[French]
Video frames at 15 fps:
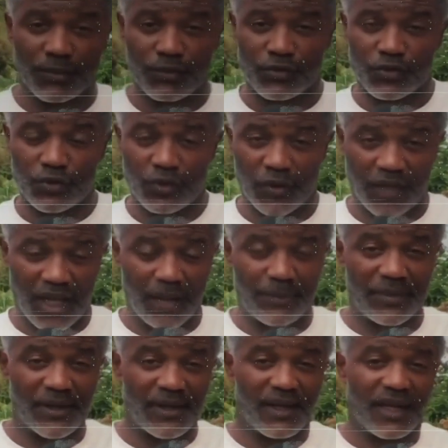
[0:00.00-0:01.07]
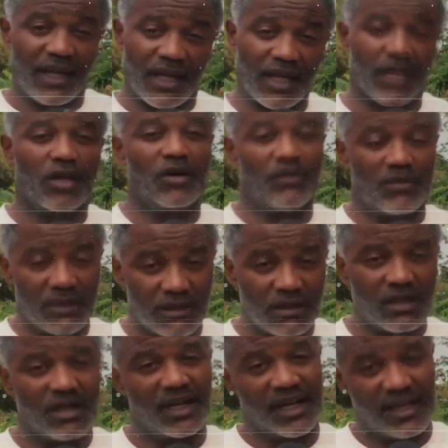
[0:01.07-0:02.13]
avec Monsieur Carpin
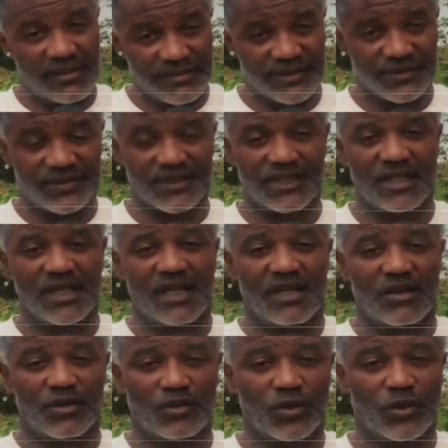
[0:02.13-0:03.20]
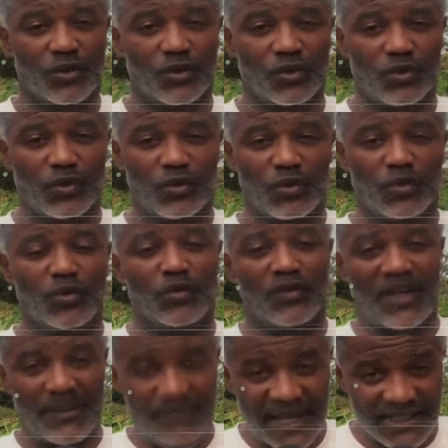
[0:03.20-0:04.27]
comment réinventer donc une
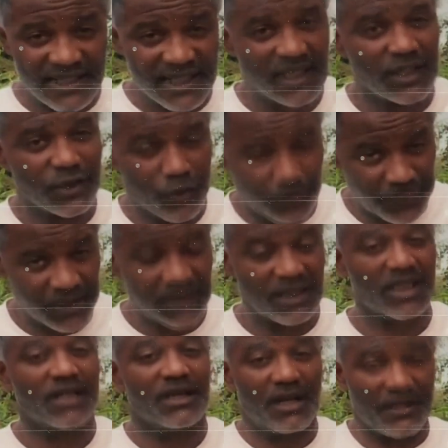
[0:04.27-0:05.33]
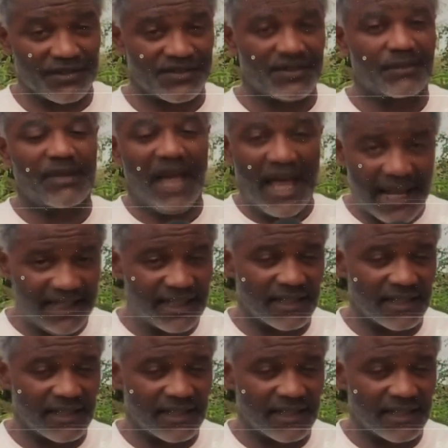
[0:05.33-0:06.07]
nouvelle manière de prier ensemble à